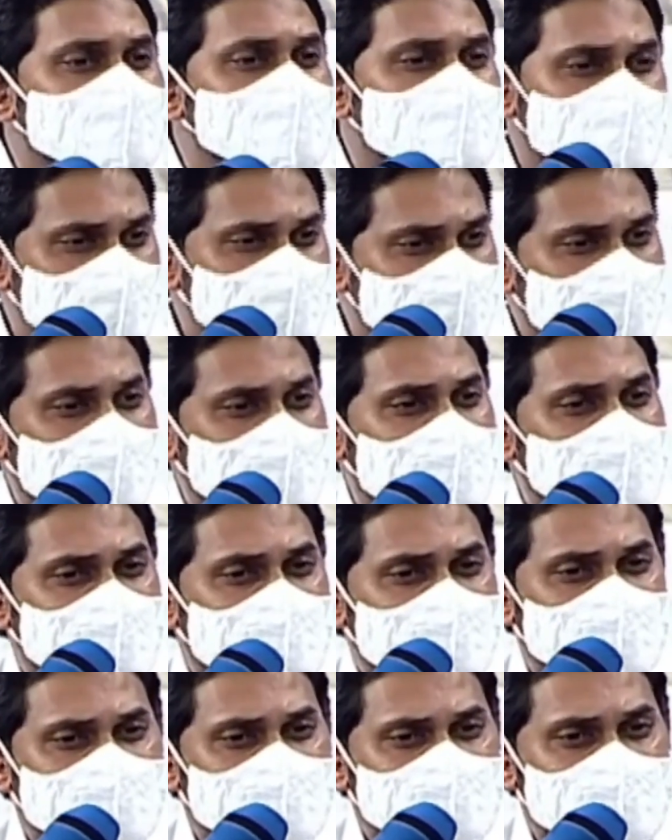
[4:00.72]
కూడా తీసుకొచ్చే
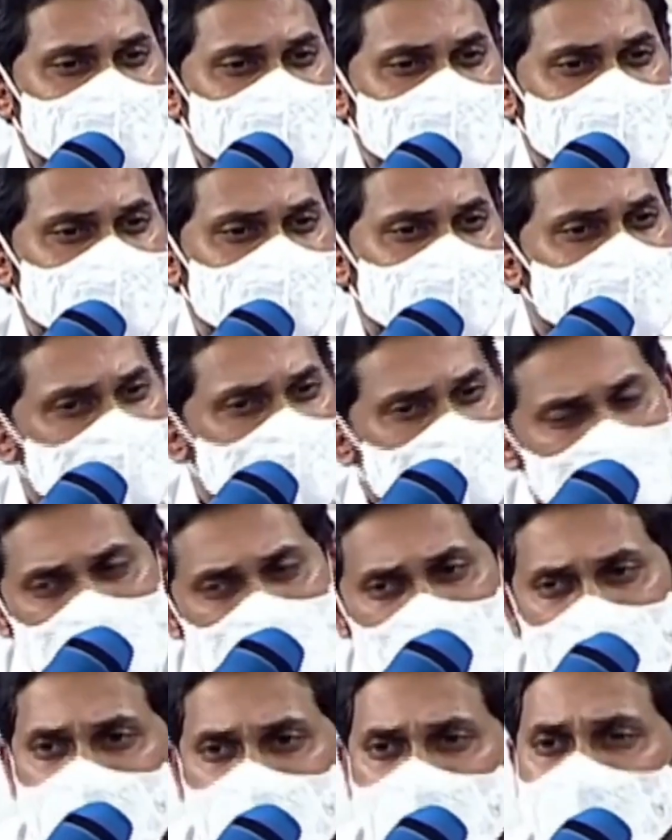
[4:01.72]
కార్యక్రమం చేస్తాం
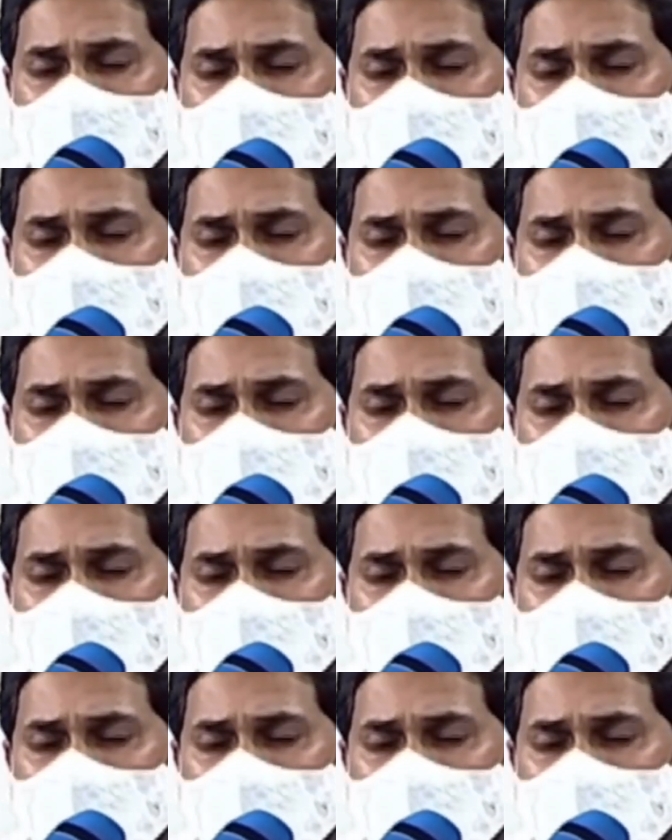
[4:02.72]
ఈ